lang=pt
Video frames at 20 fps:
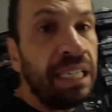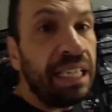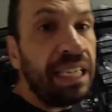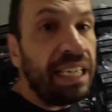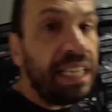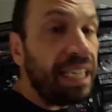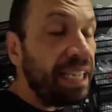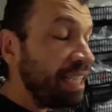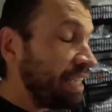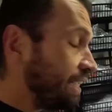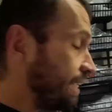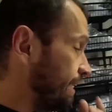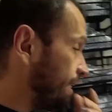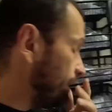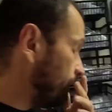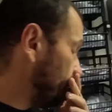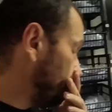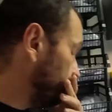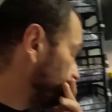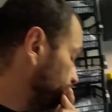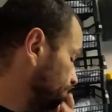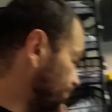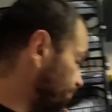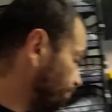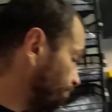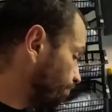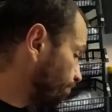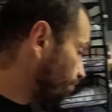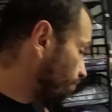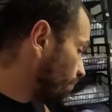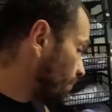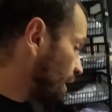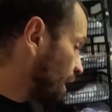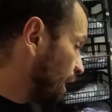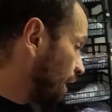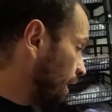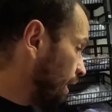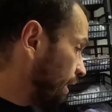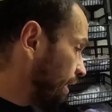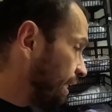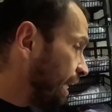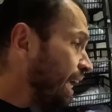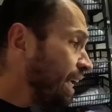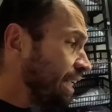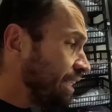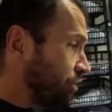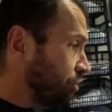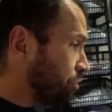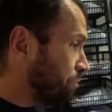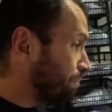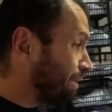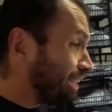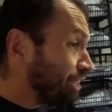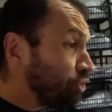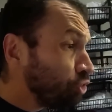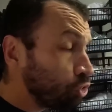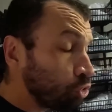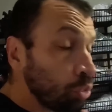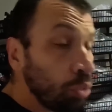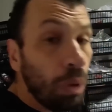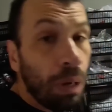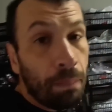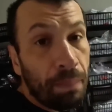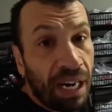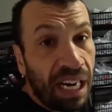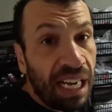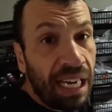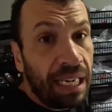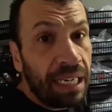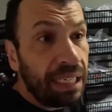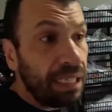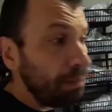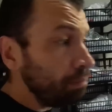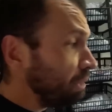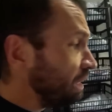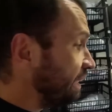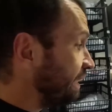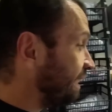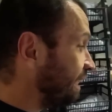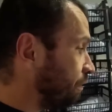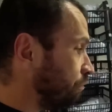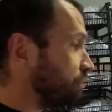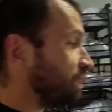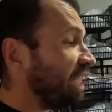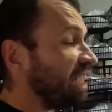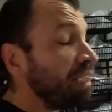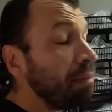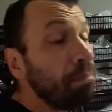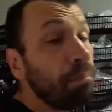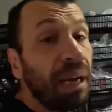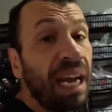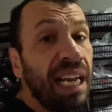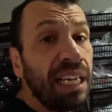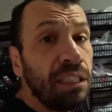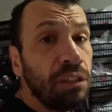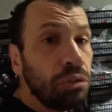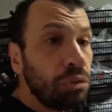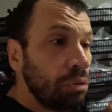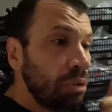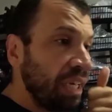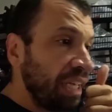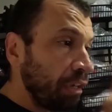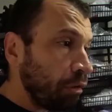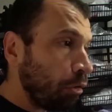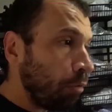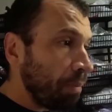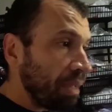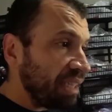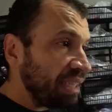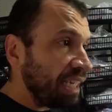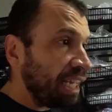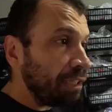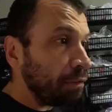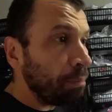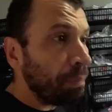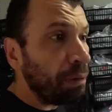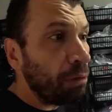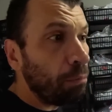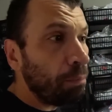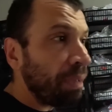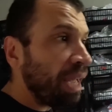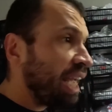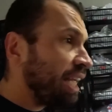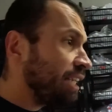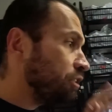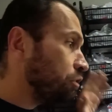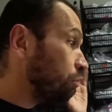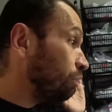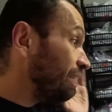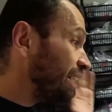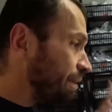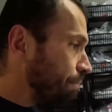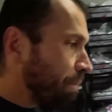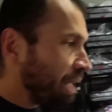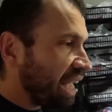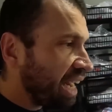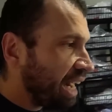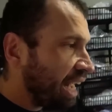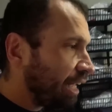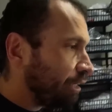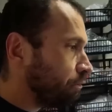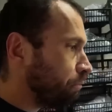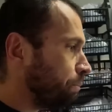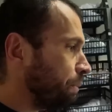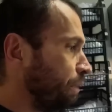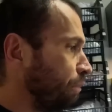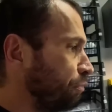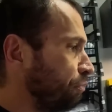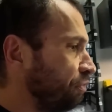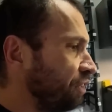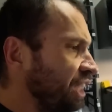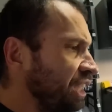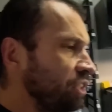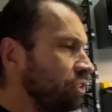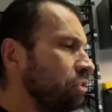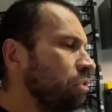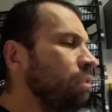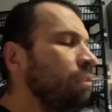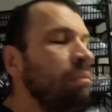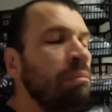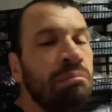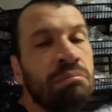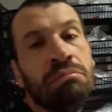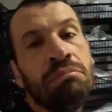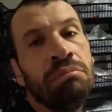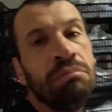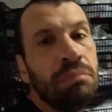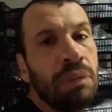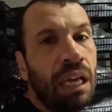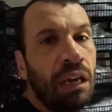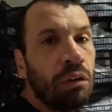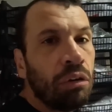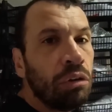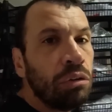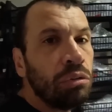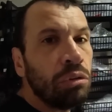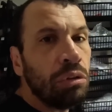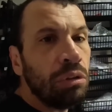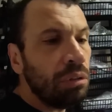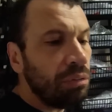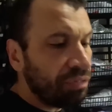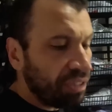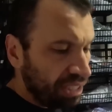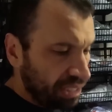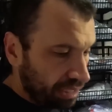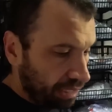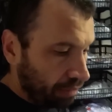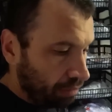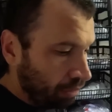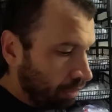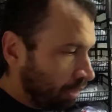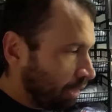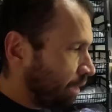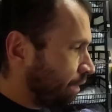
E, e é isso. Mas sua pra caramba, não tem impacto. Recomendado pelo médico, liberado pelo físio. É o que eu tô fazendo.